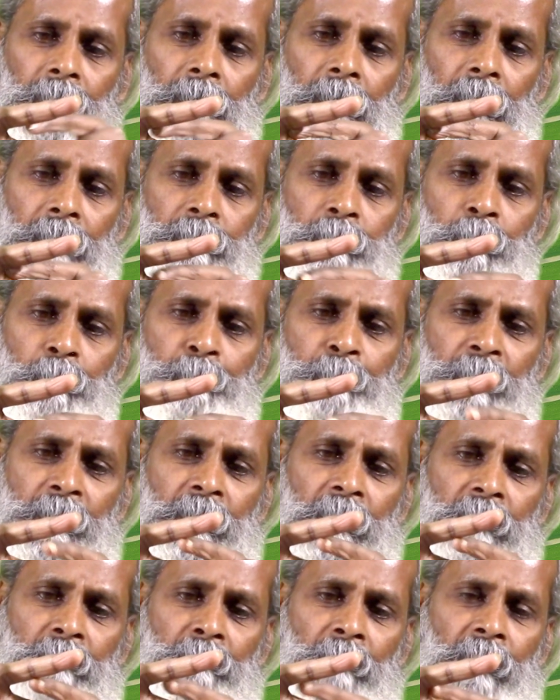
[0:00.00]
அந்த
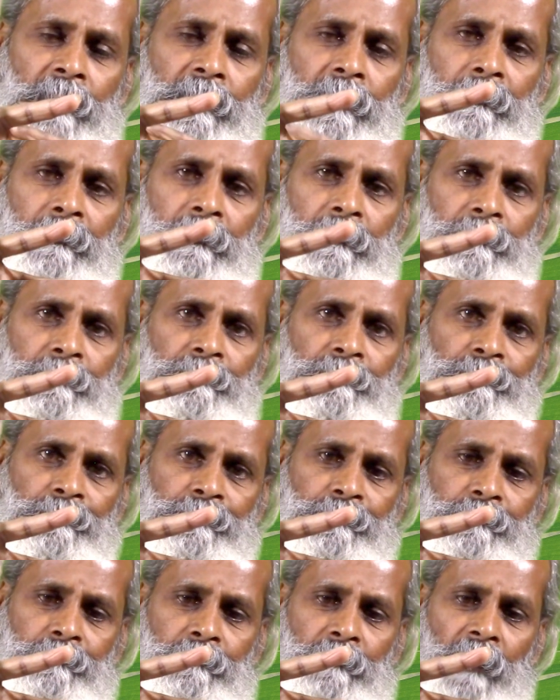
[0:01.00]
உப்புக்கள் மாற்றிவிடும்
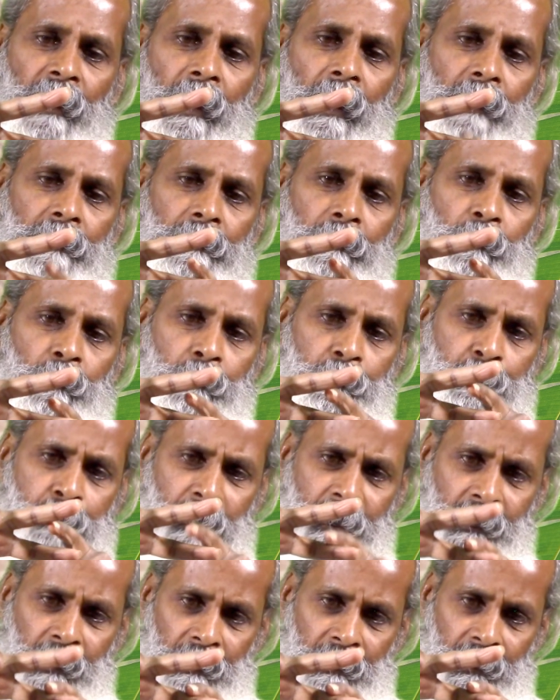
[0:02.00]
அந்த
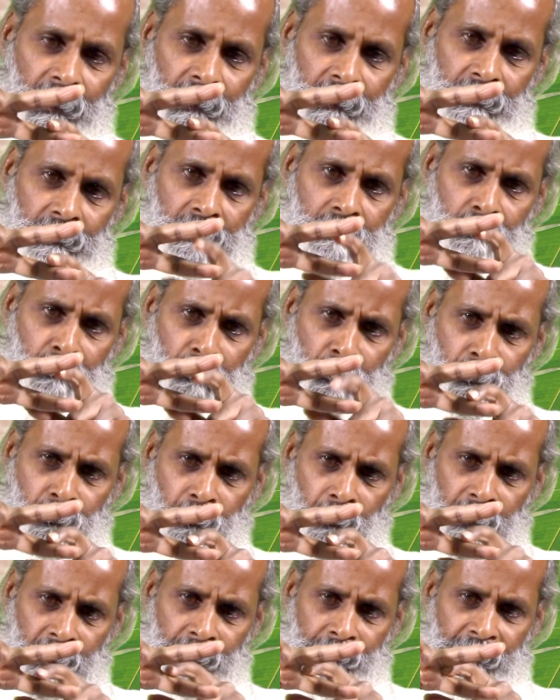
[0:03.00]
உப்புக்கல்லானது
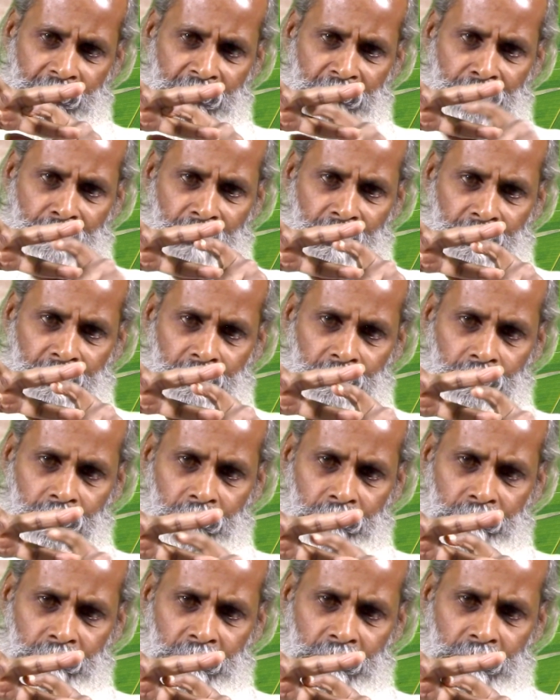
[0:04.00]
முக்கோண வடிவமாக இருக்கும்